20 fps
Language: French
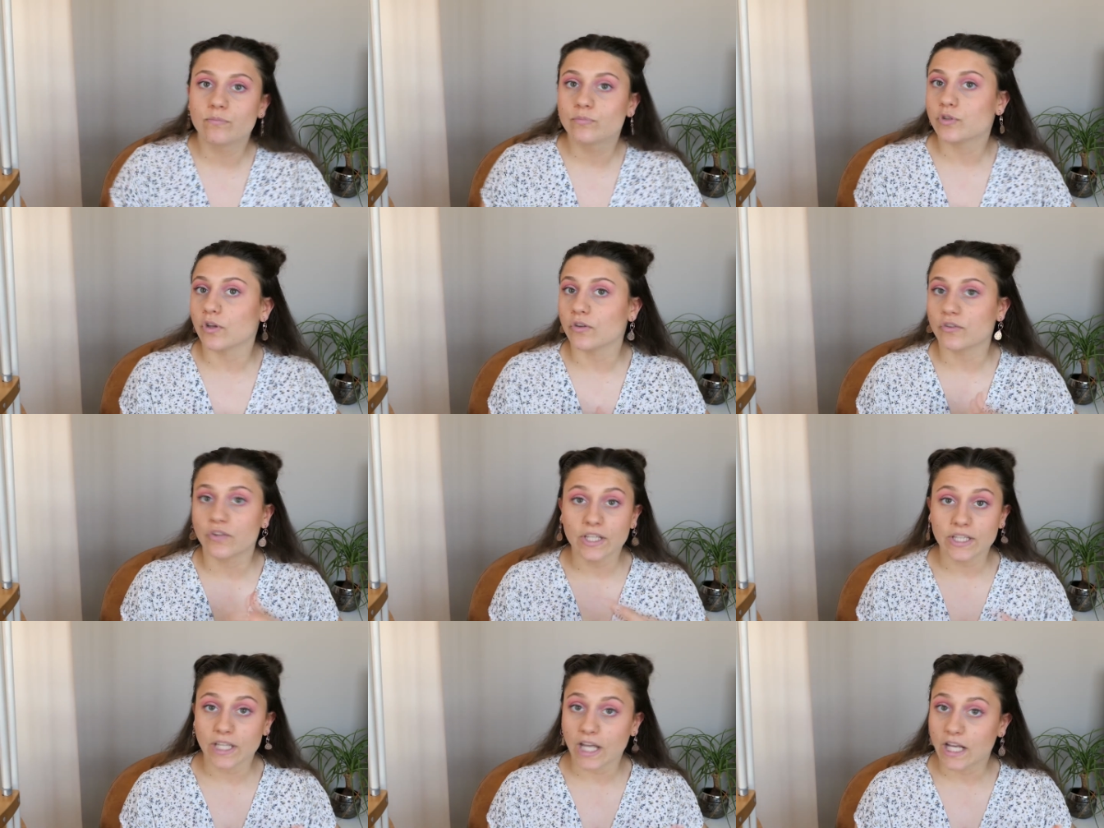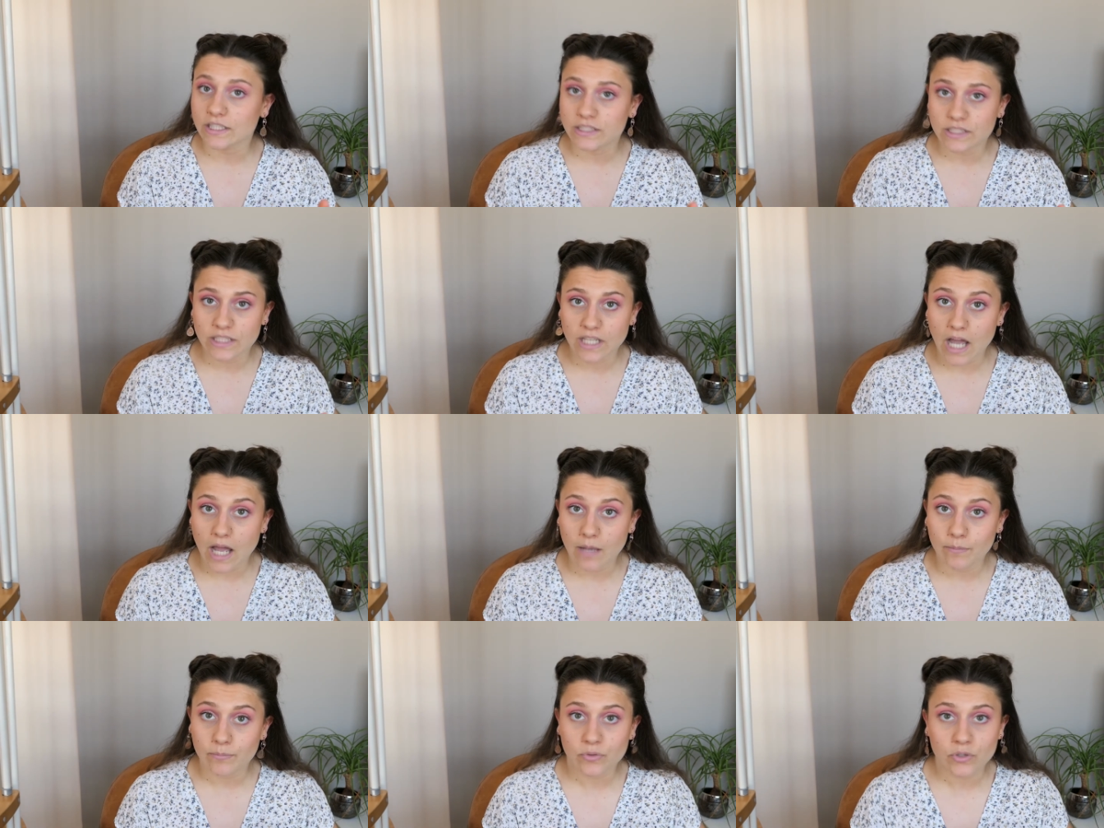censé être assez
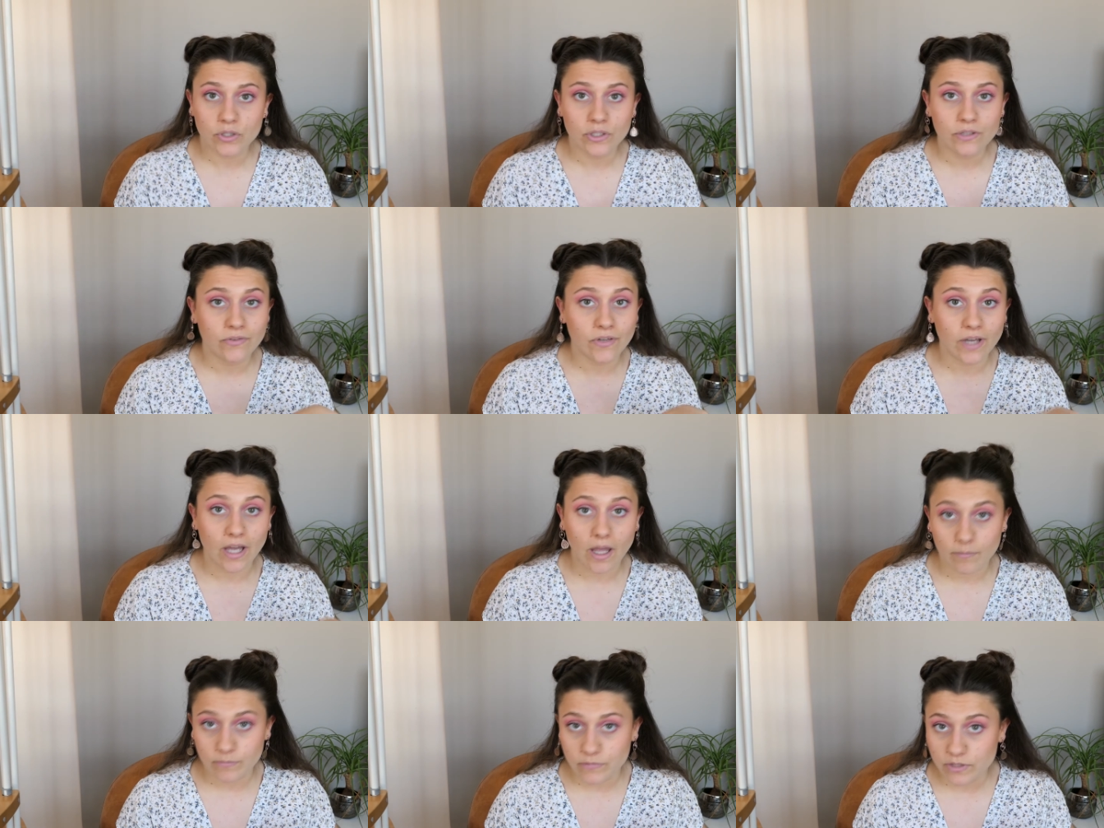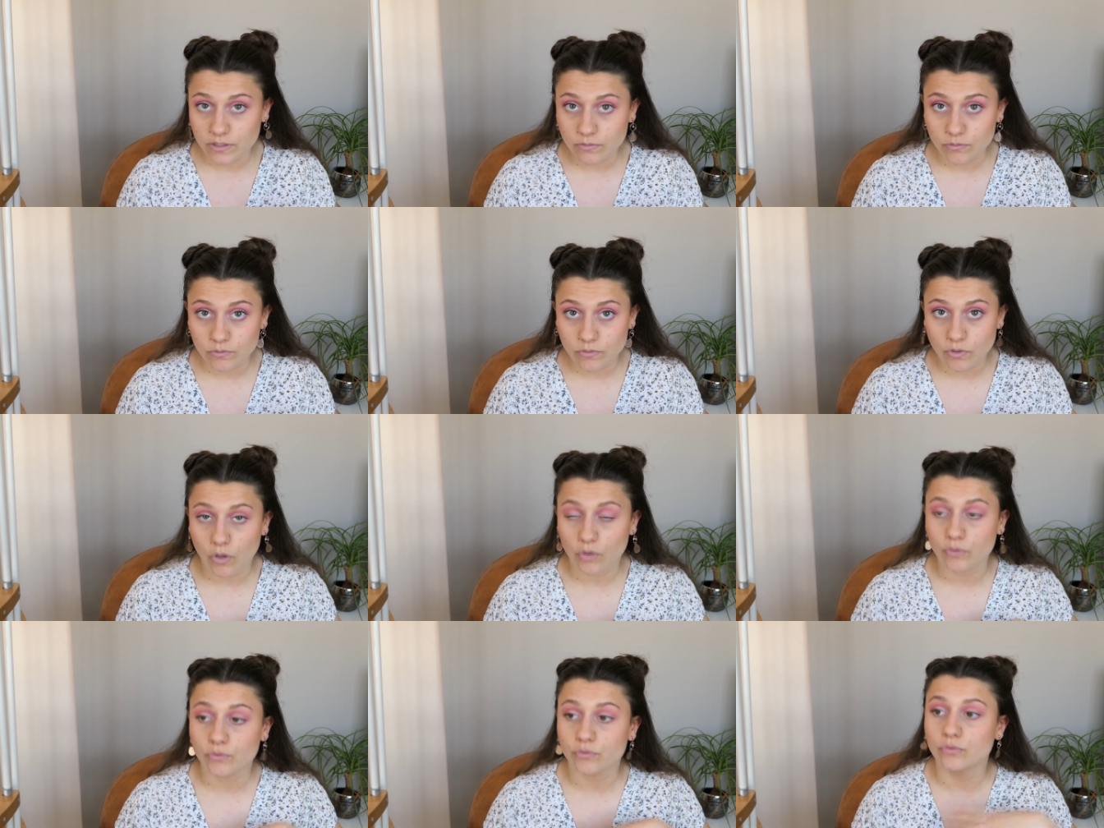rapide, faire un petit compte
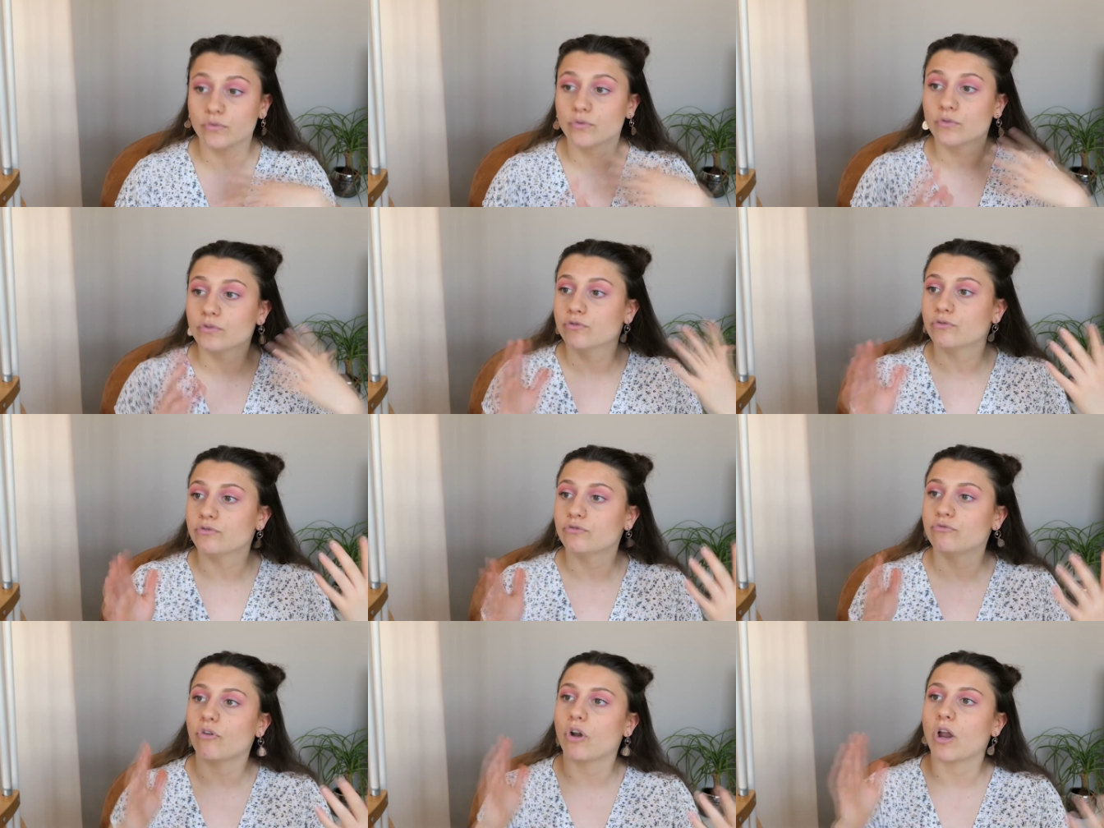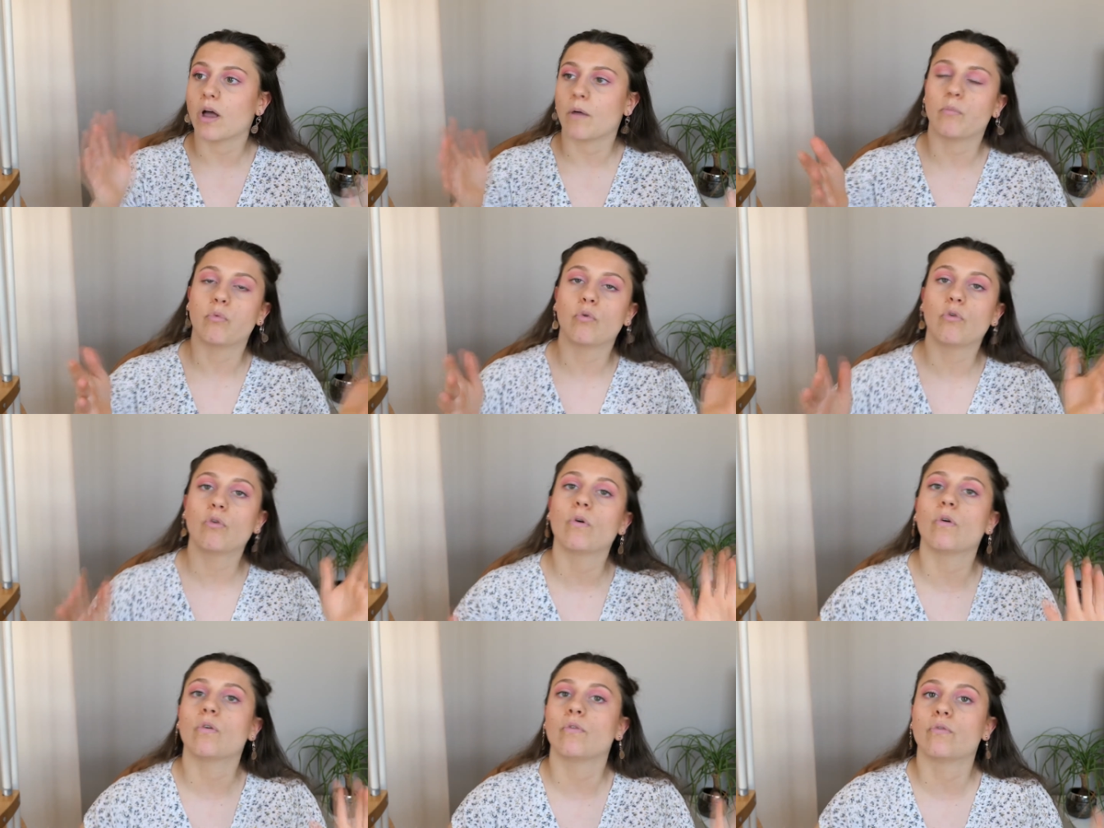rendu, juste voilà,
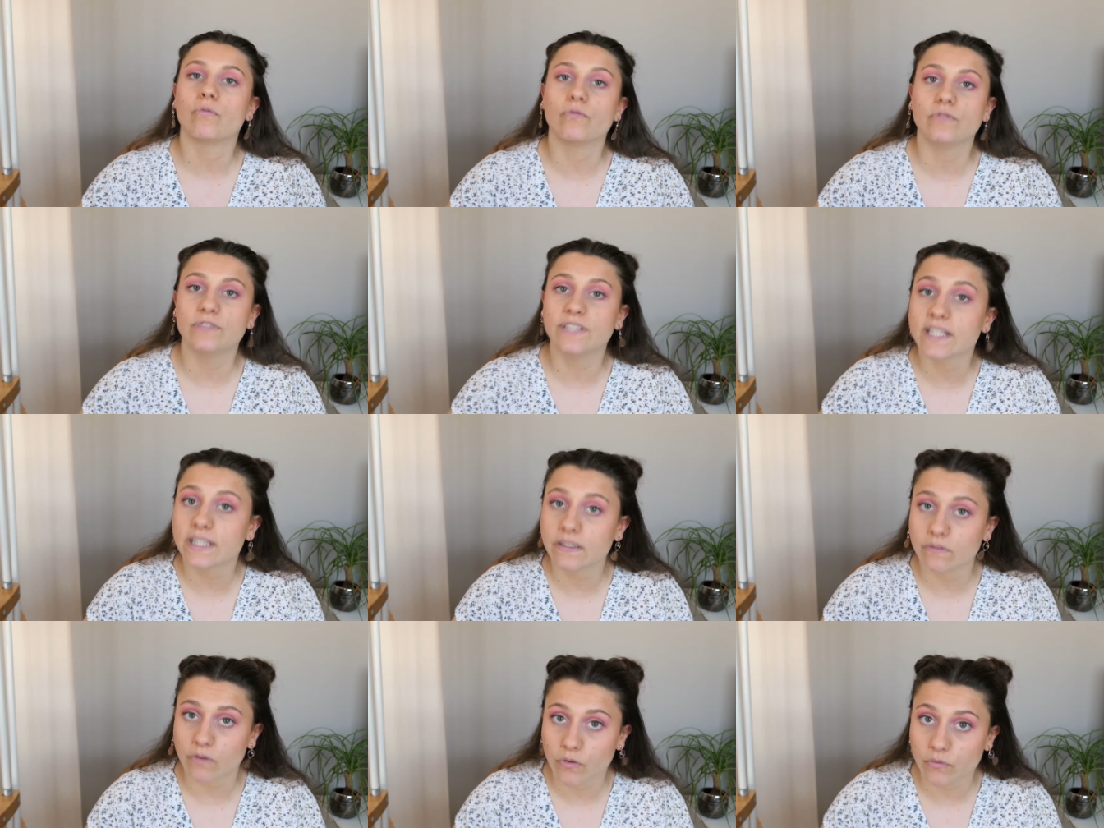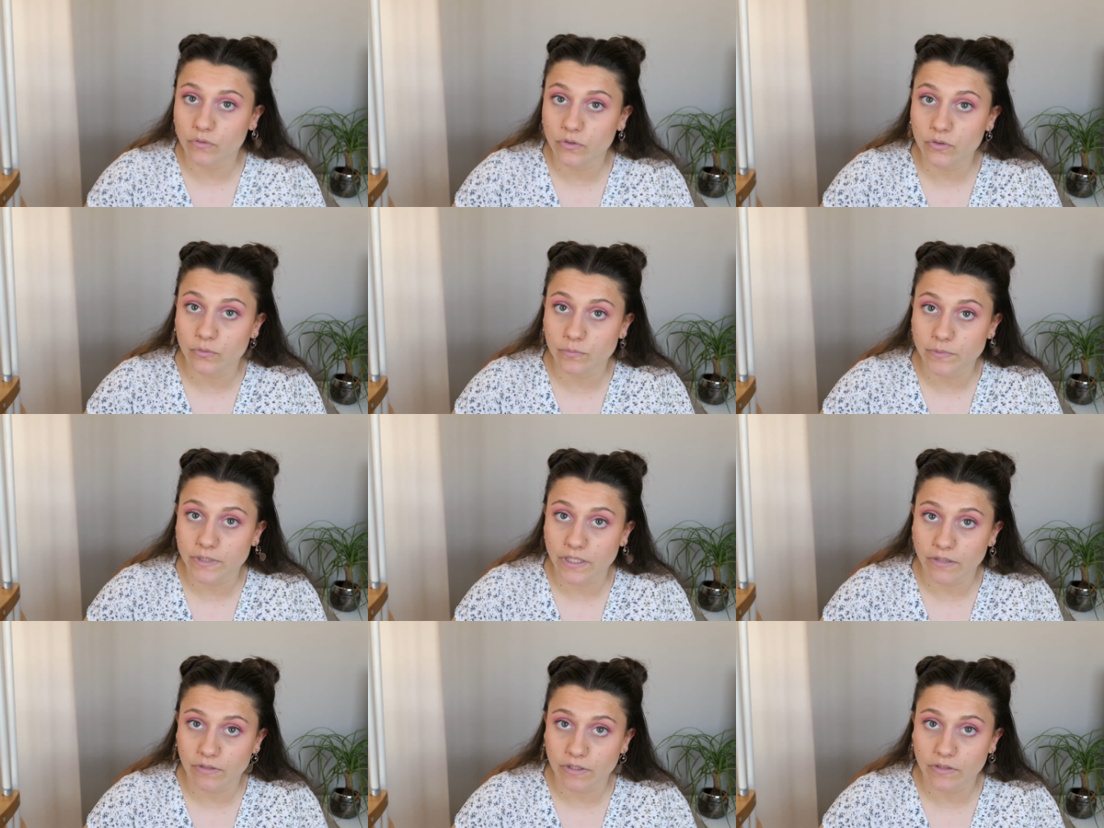pour euh, dire d'avoir fait une
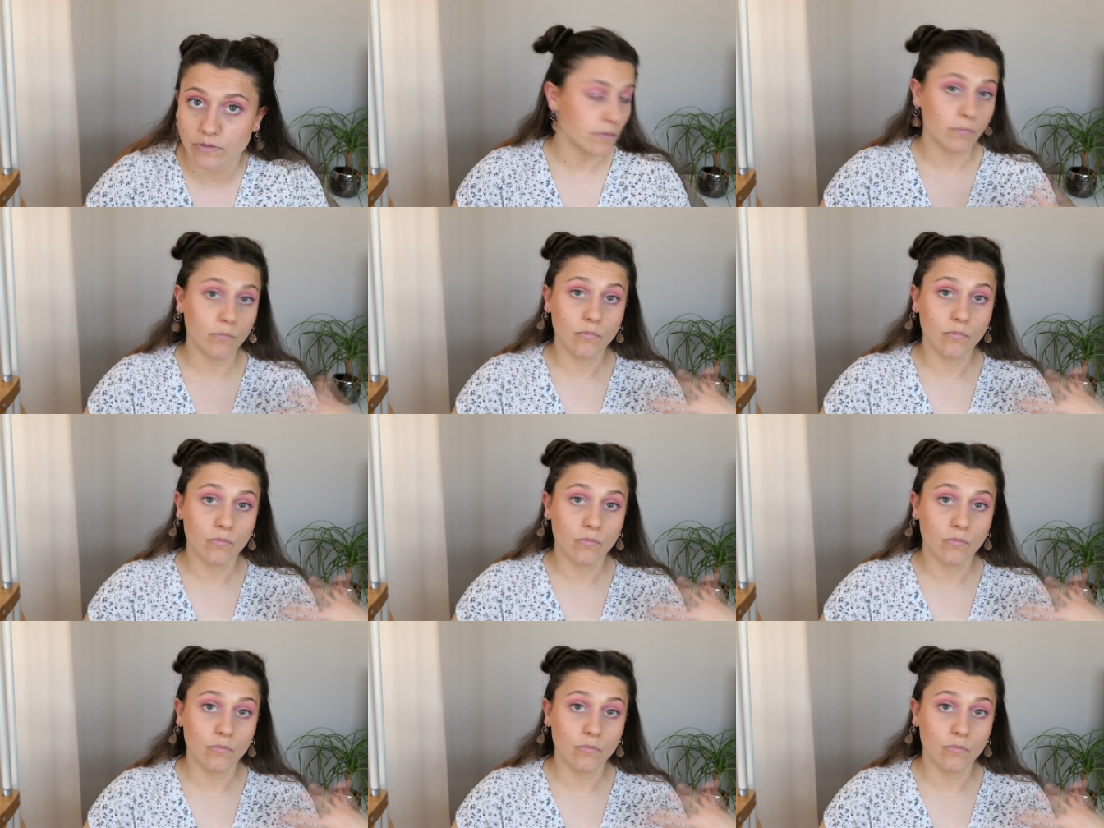observation.